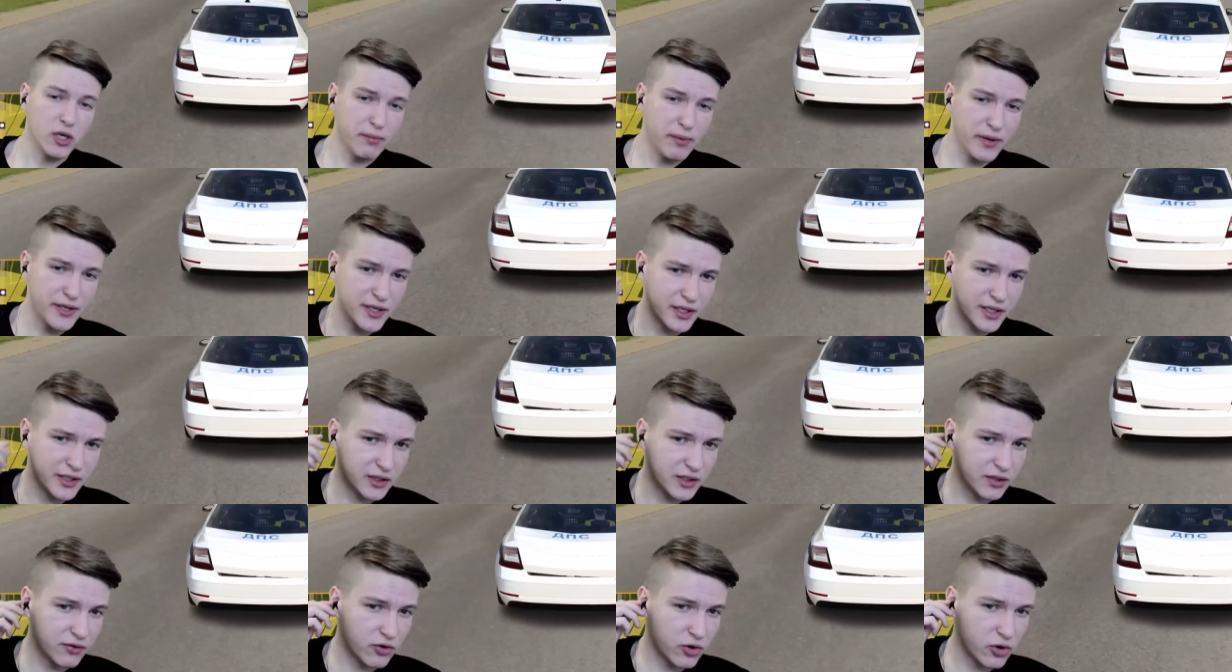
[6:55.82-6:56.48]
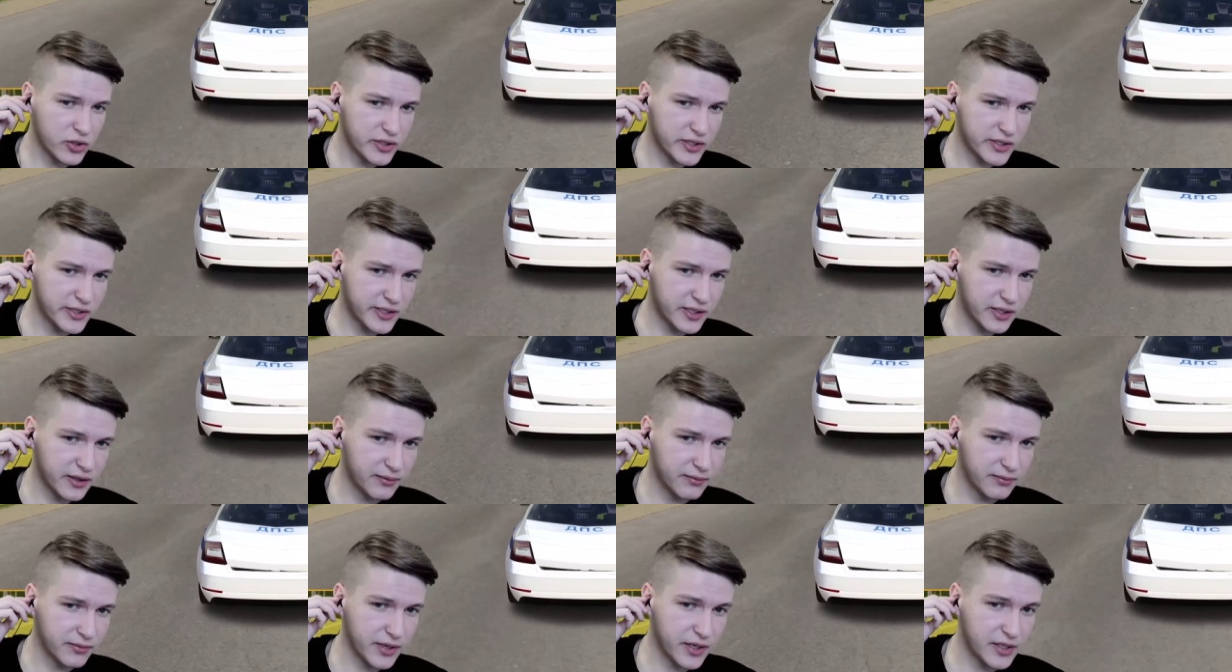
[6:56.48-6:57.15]
Глебана, ты в
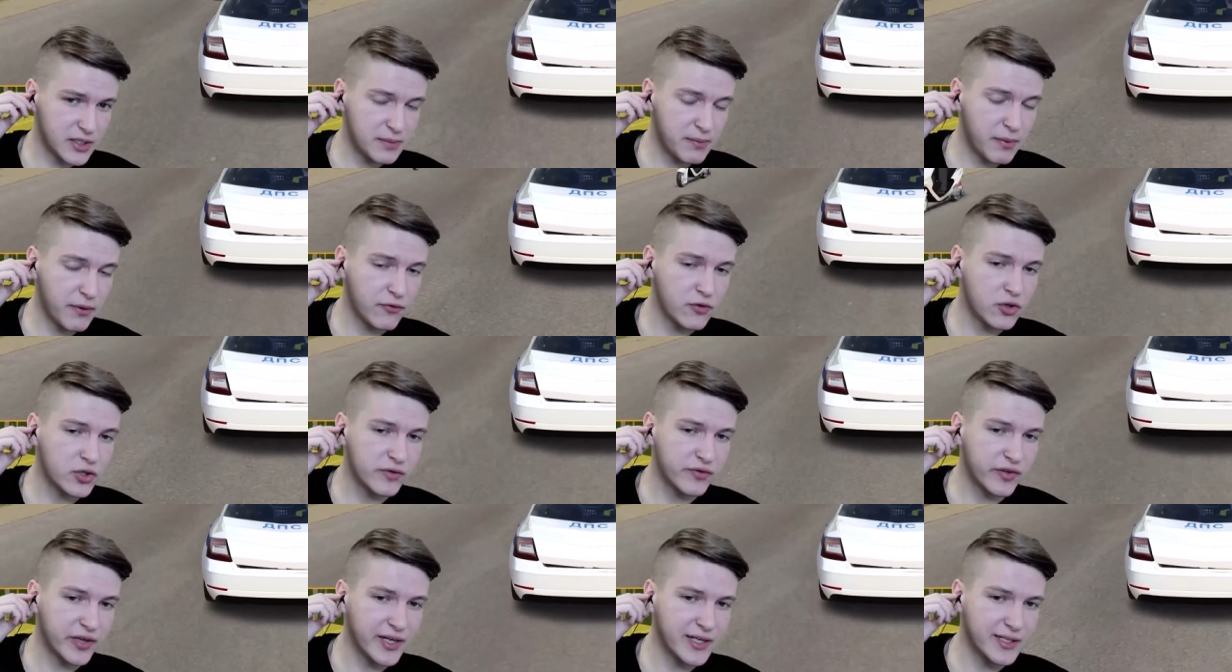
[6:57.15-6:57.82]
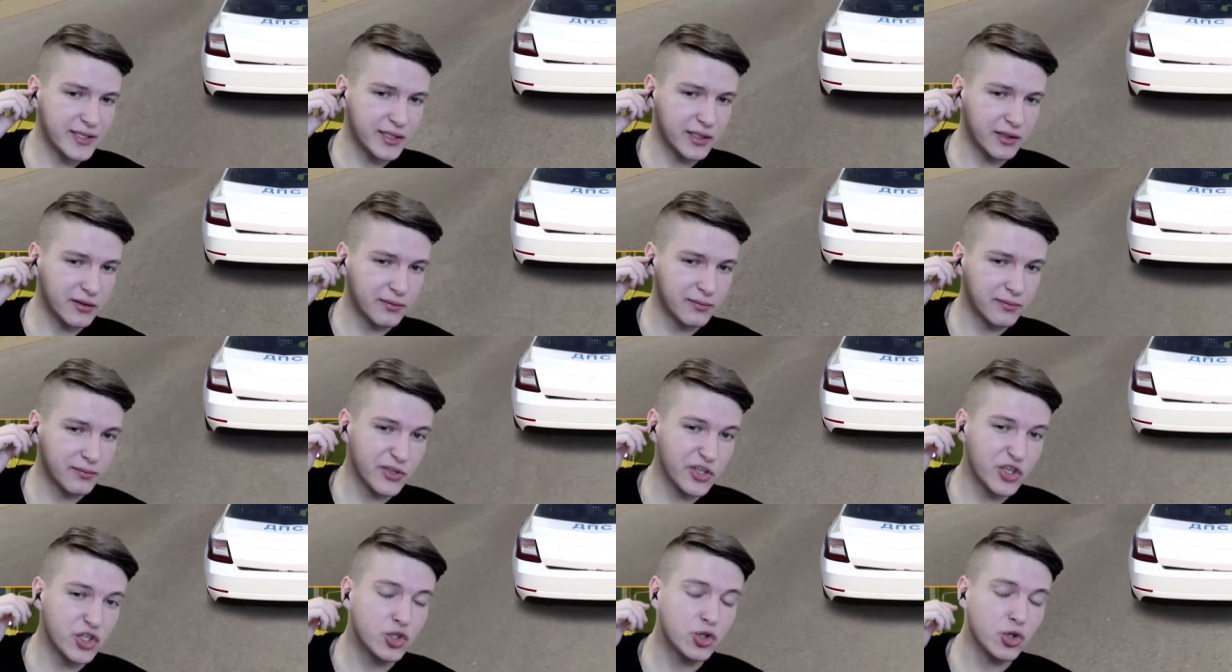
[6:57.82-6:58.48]
розыске. Я тебя внес в реестр.
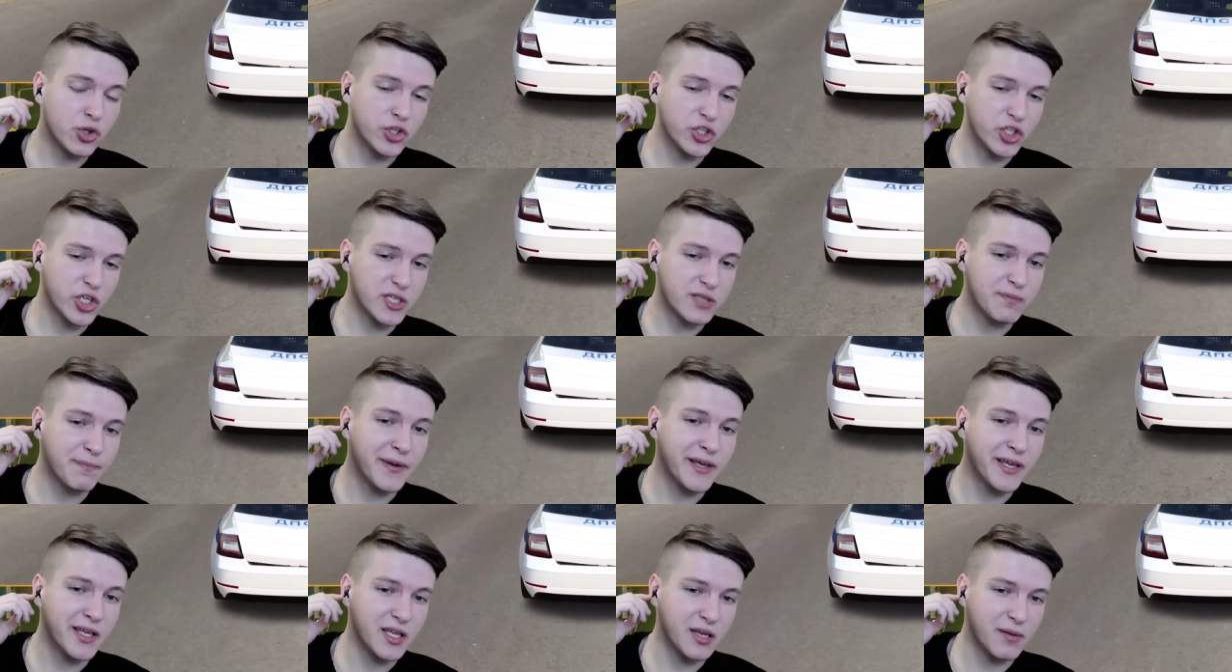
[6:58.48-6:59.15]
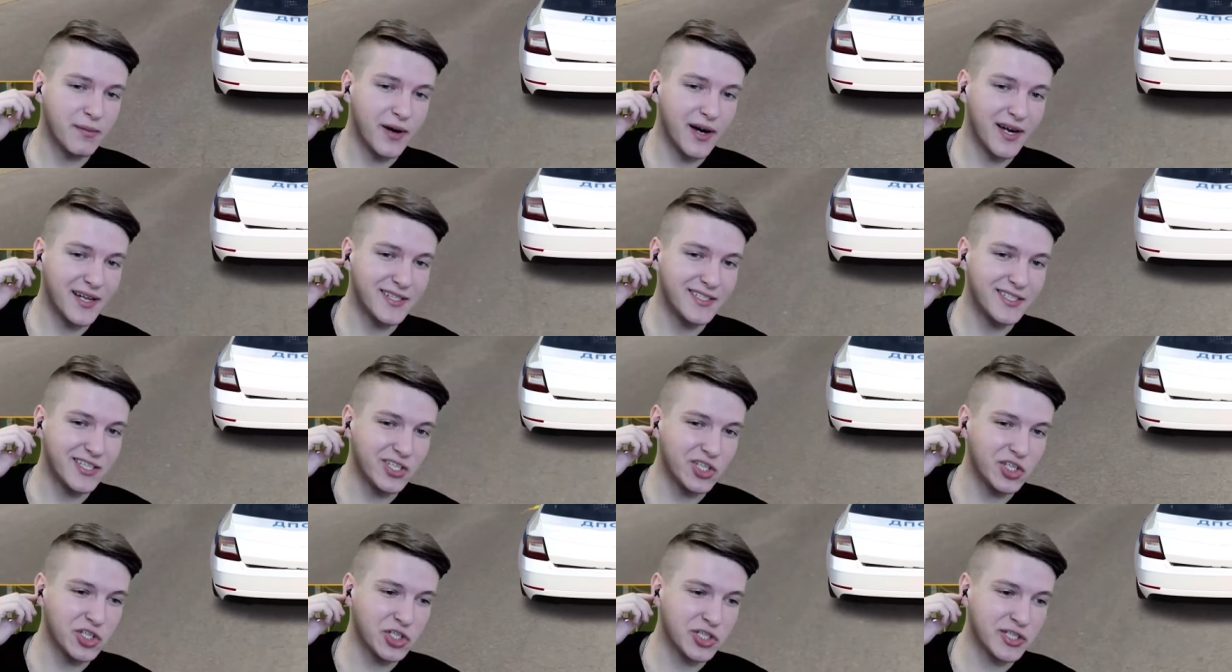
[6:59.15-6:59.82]
Ничего, сейчас поедем,
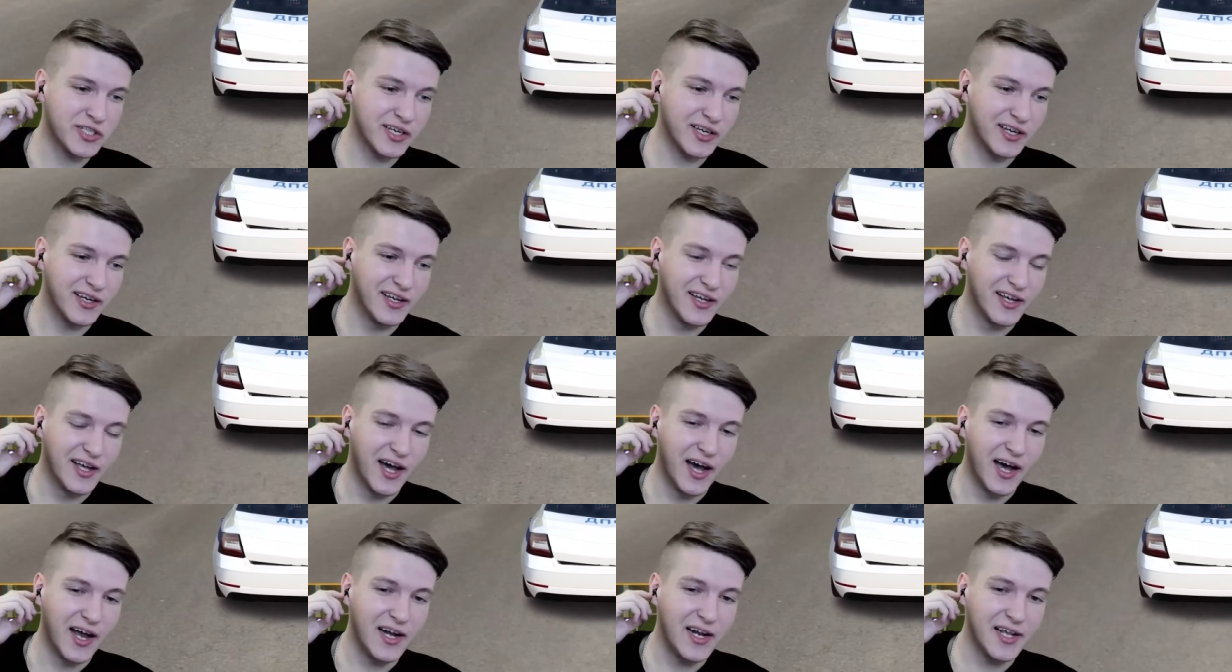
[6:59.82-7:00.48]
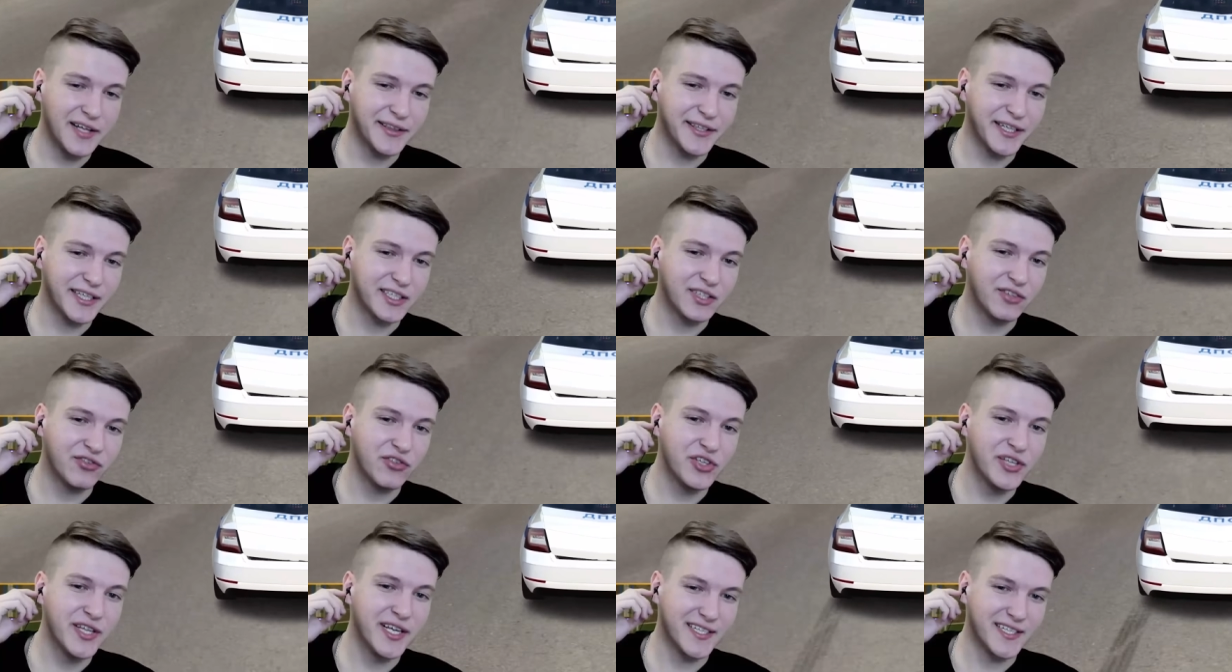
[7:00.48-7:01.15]
отсидишься. Лет так
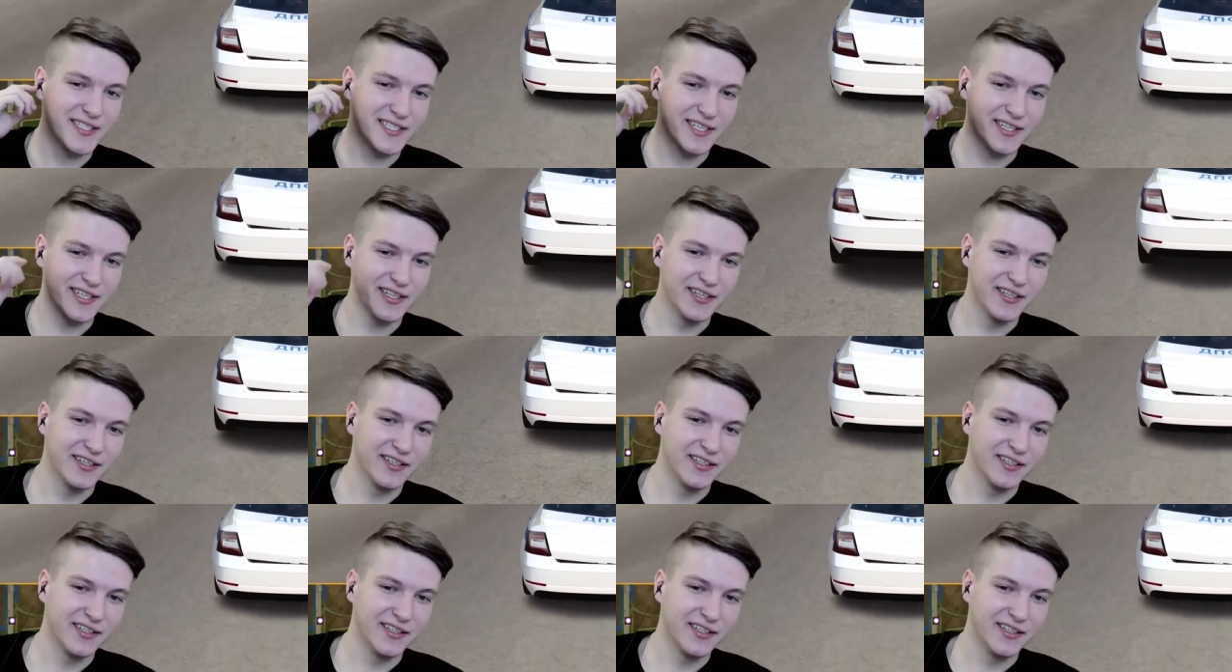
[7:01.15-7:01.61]
12.